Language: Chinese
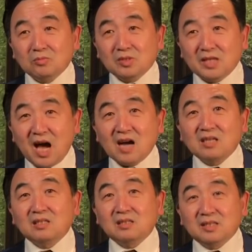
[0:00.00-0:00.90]
羊、
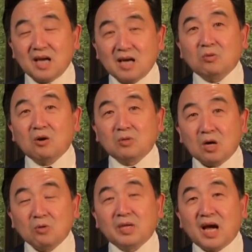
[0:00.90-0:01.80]
羊羔、
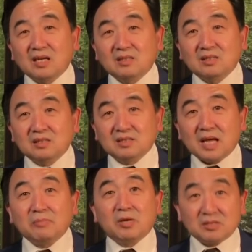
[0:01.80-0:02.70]
羔羊是
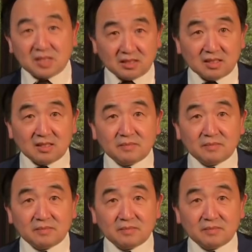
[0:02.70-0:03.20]
代表神的。